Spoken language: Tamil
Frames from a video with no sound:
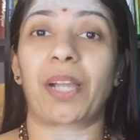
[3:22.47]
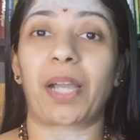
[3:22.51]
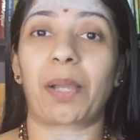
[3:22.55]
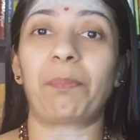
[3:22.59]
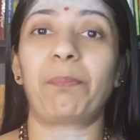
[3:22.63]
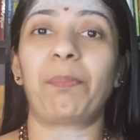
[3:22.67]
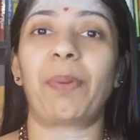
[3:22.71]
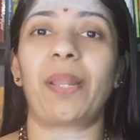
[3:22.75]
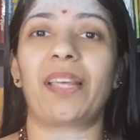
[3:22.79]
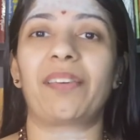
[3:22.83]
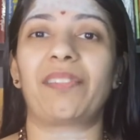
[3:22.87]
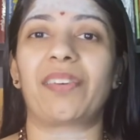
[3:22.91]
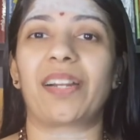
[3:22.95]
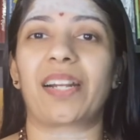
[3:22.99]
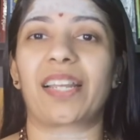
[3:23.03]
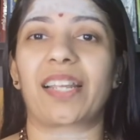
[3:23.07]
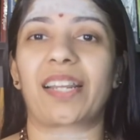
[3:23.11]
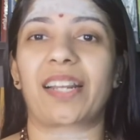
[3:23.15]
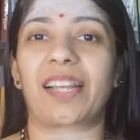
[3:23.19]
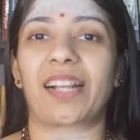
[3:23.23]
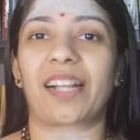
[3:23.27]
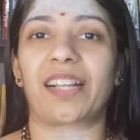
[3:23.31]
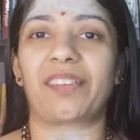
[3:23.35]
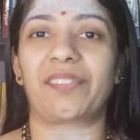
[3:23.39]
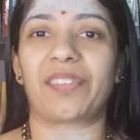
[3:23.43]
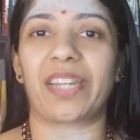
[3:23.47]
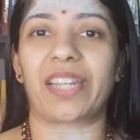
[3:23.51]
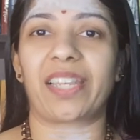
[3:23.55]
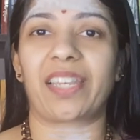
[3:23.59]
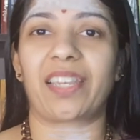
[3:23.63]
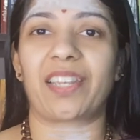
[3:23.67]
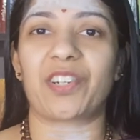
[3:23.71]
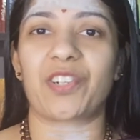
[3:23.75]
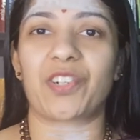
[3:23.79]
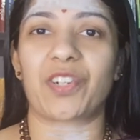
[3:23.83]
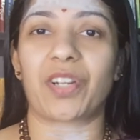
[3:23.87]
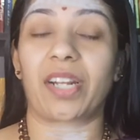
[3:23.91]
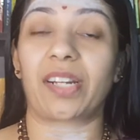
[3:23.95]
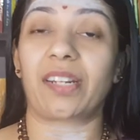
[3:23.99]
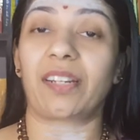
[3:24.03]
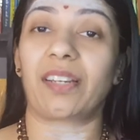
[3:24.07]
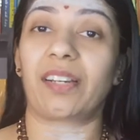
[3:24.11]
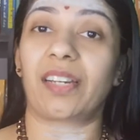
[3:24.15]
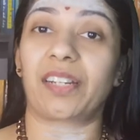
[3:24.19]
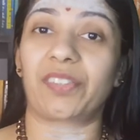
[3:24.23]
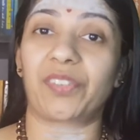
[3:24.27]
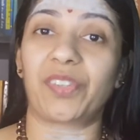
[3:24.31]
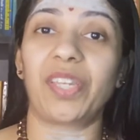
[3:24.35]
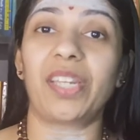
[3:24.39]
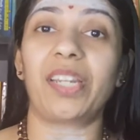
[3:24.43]
அம்பலவாணராக வருகின்றான்
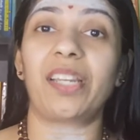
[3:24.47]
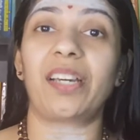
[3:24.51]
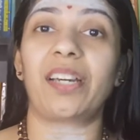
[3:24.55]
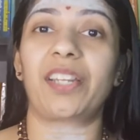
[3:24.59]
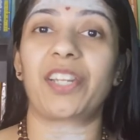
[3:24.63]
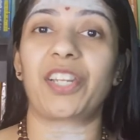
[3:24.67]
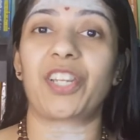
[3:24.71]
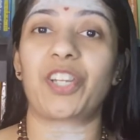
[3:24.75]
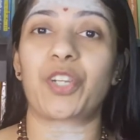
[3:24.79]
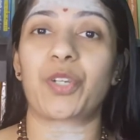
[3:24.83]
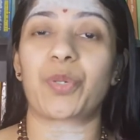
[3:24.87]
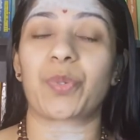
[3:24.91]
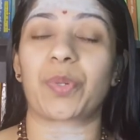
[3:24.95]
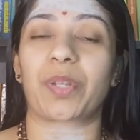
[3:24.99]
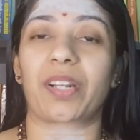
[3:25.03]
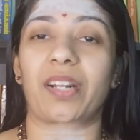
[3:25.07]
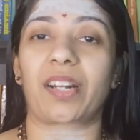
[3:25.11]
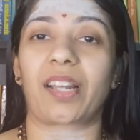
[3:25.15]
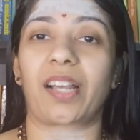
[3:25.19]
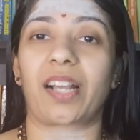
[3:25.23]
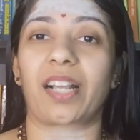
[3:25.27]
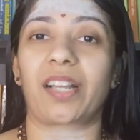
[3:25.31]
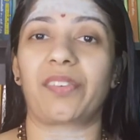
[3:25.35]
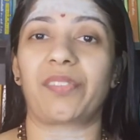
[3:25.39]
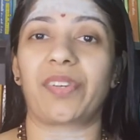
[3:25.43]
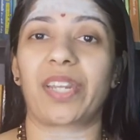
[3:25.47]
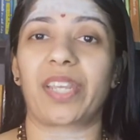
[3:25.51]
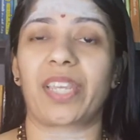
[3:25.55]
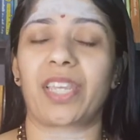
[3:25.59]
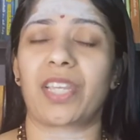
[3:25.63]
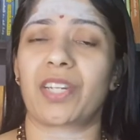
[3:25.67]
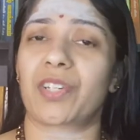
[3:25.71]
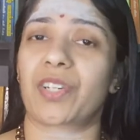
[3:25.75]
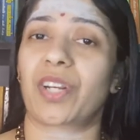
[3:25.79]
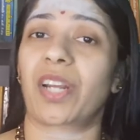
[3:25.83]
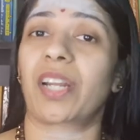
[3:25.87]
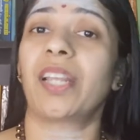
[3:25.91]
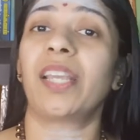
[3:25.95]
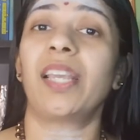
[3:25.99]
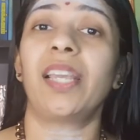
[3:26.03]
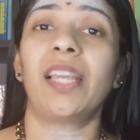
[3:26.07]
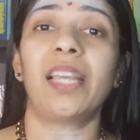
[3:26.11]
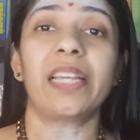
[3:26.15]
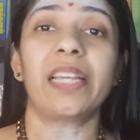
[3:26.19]
அர்த்தநாரீஸ்வரராக வருகின்றான்